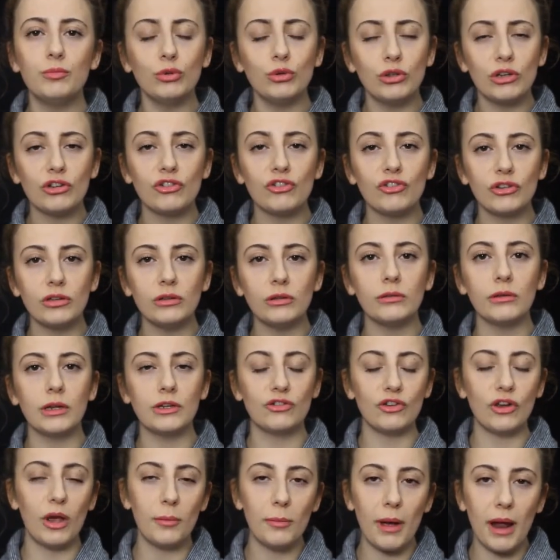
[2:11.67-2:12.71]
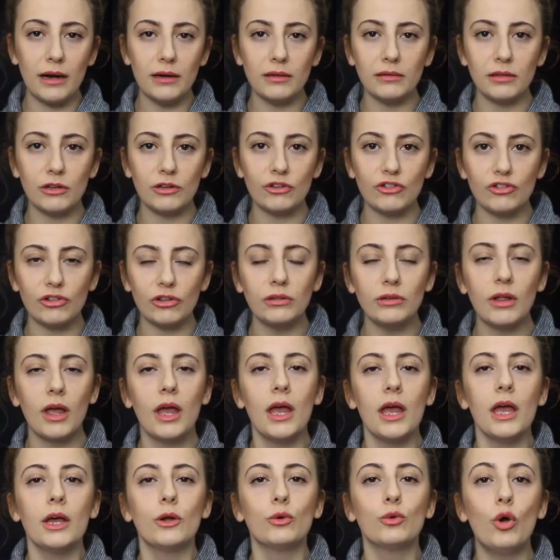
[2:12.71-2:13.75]
bu taşın, e, çemberli taşın
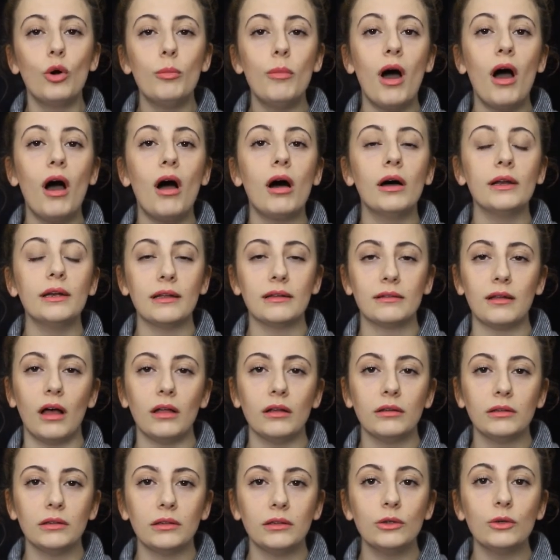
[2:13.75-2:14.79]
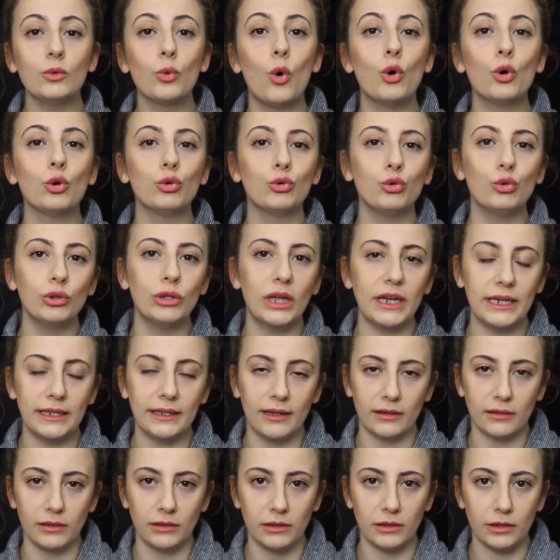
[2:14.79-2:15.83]
Roma hanedanlığını koruduğuna
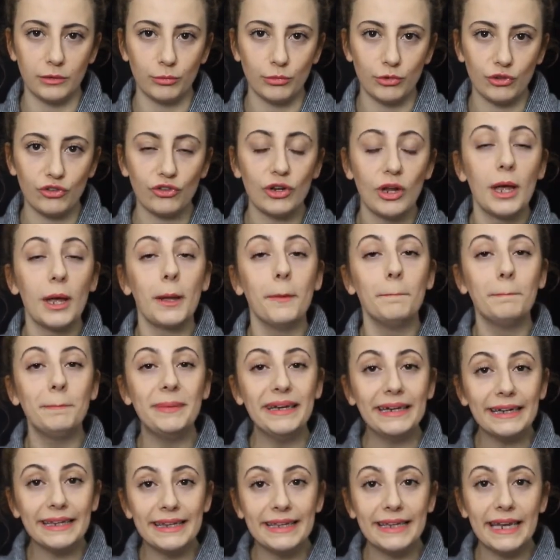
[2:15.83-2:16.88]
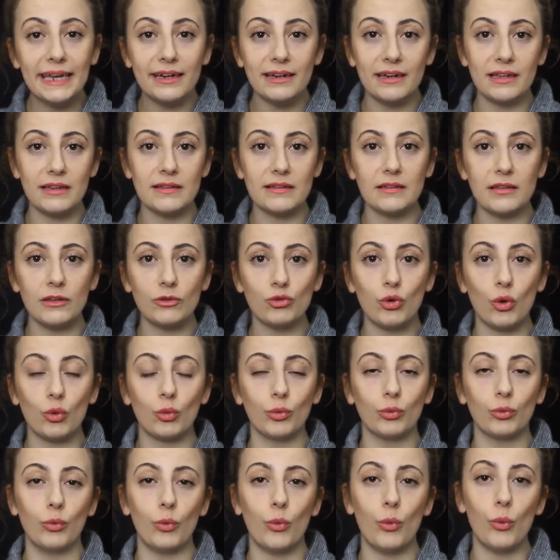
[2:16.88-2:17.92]
inanılırmış. Bir diğeri ise çok
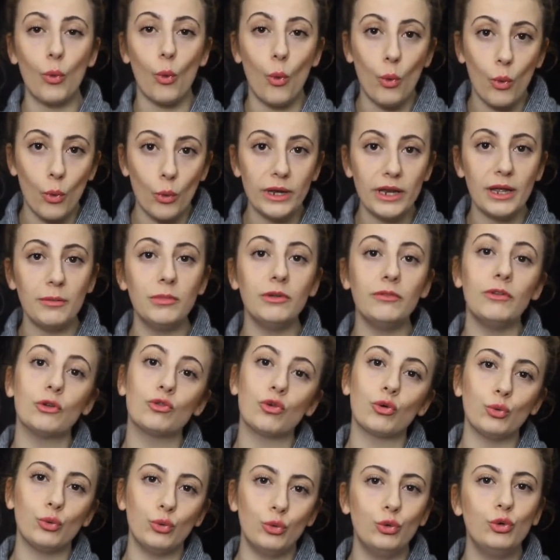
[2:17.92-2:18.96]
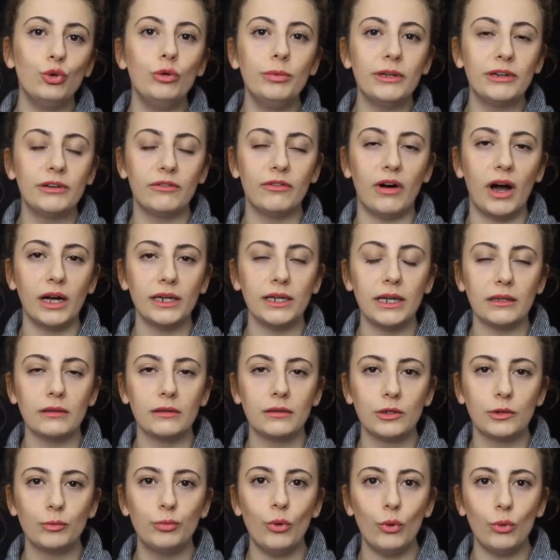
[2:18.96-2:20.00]
önemli ve çok ünlü bir
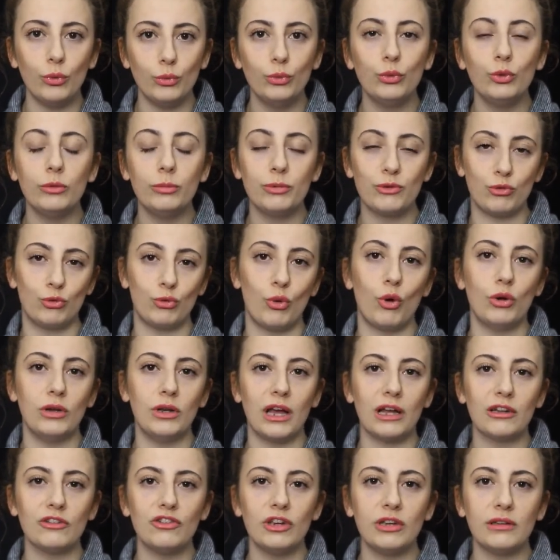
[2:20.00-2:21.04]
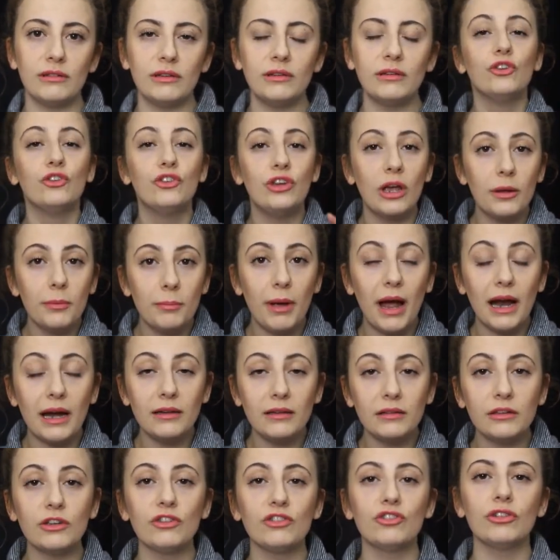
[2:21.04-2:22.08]
rivayettir. Bu ünlü bir söylencedir.
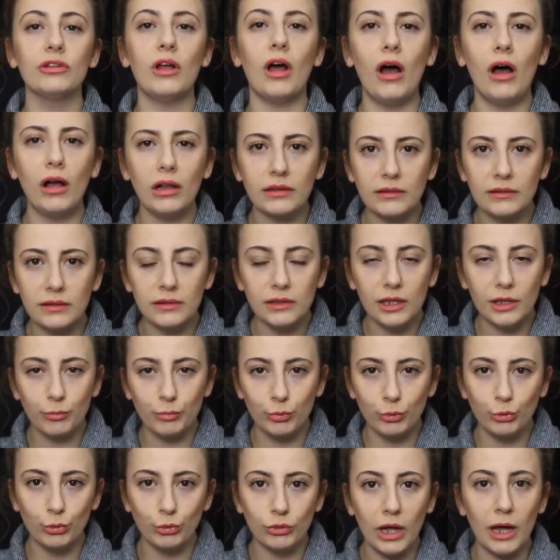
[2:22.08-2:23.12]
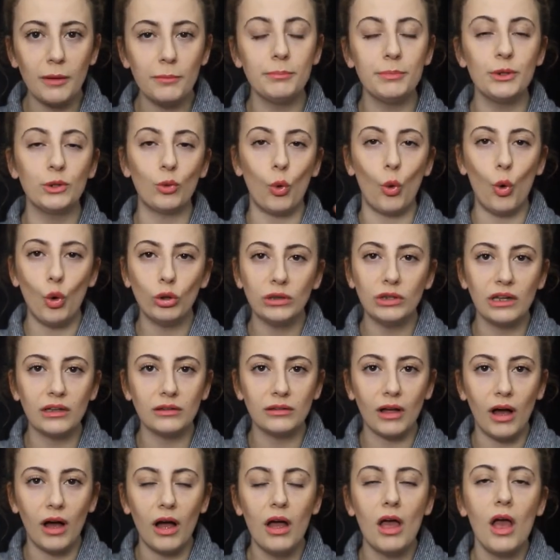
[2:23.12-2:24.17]
Çemberli taşın altında bulunan bir
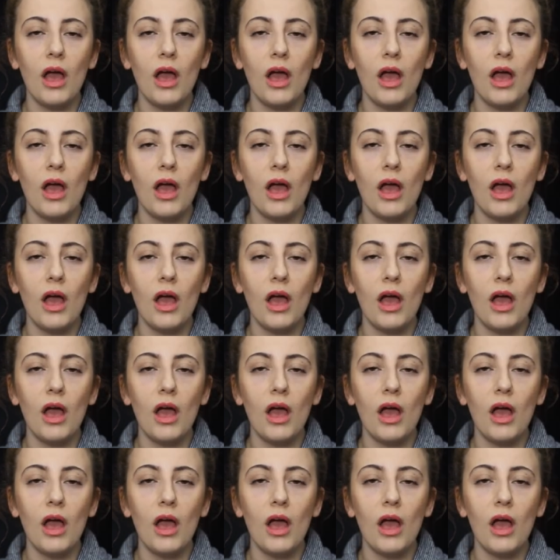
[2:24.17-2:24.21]
odada